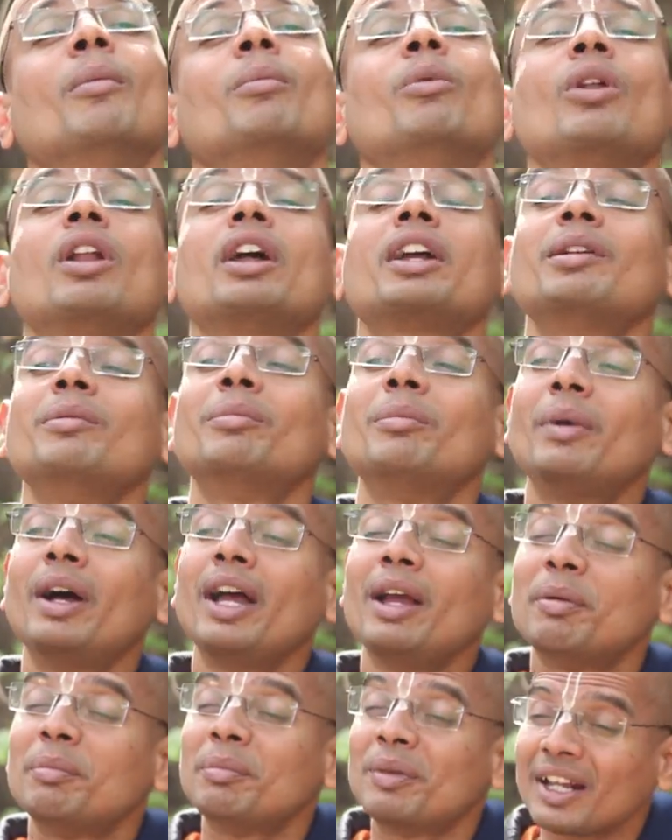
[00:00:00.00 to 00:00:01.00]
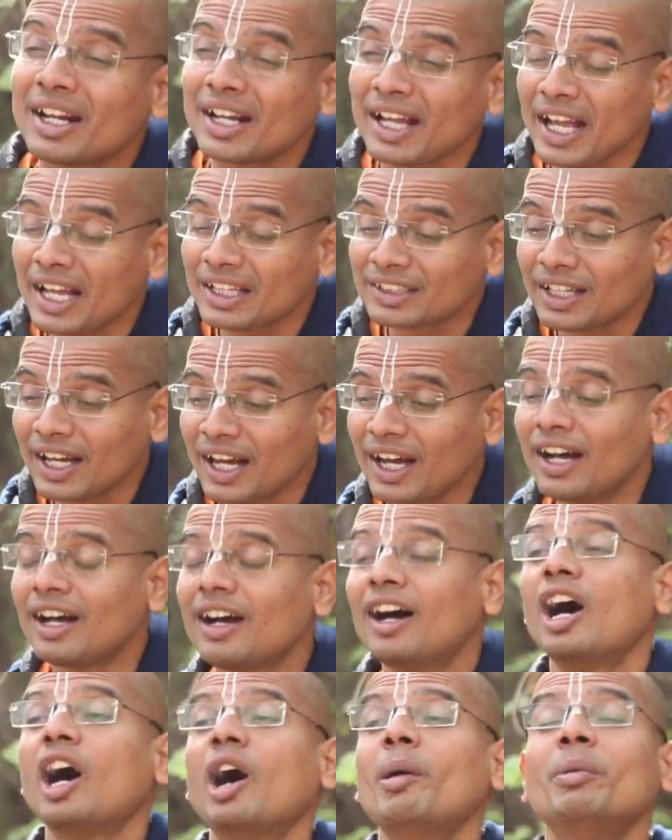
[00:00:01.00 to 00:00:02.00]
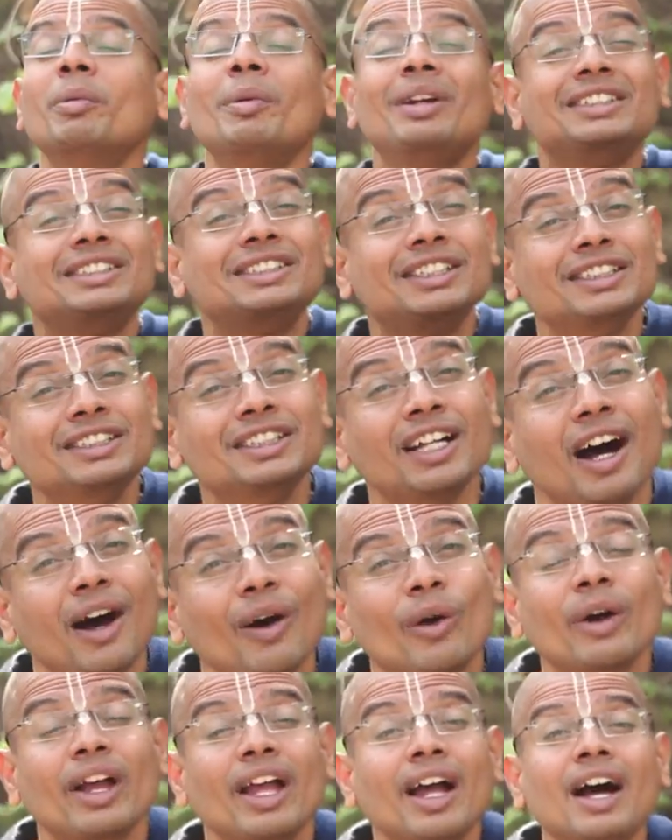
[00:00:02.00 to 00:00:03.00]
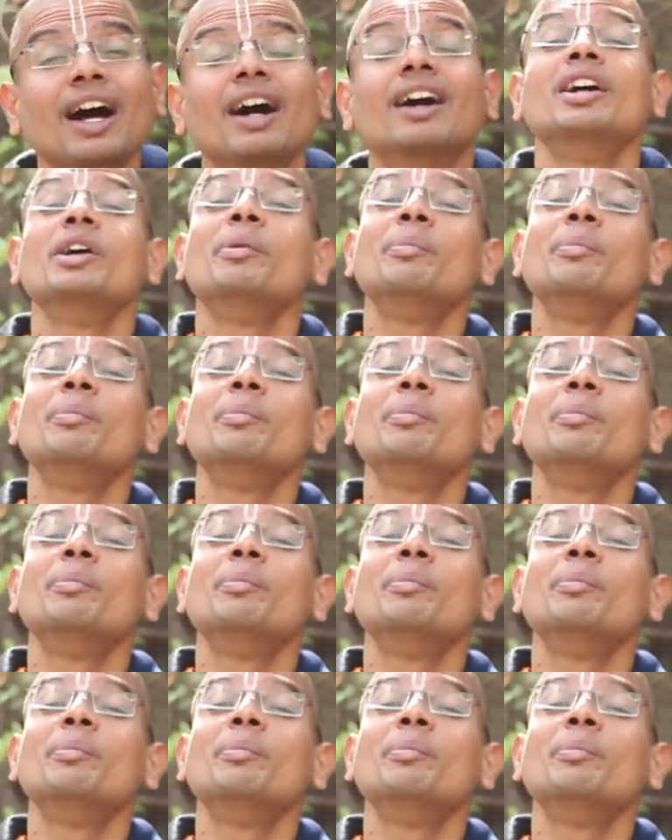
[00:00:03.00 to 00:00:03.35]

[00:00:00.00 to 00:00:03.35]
बोला कि मैं मर गया था अभी मैं ज़िंदा हो गया